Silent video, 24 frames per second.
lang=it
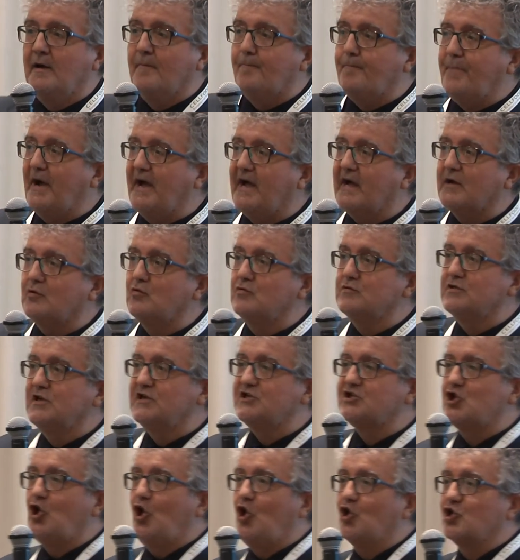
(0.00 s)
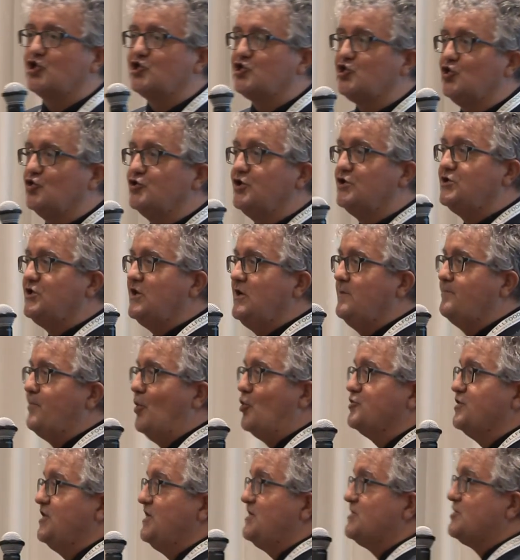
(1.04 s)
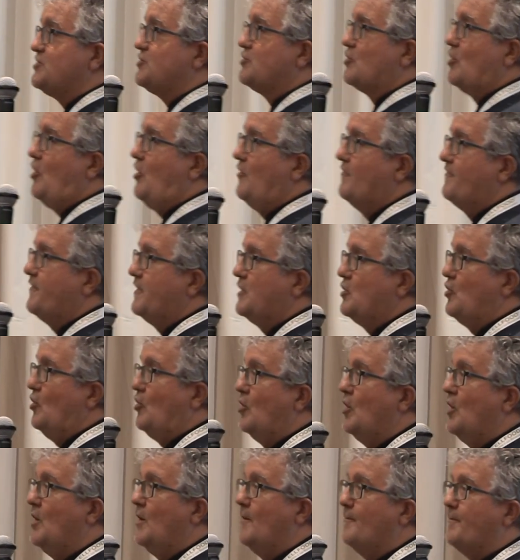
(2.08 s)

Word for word: per un discorso di tipo distrofico,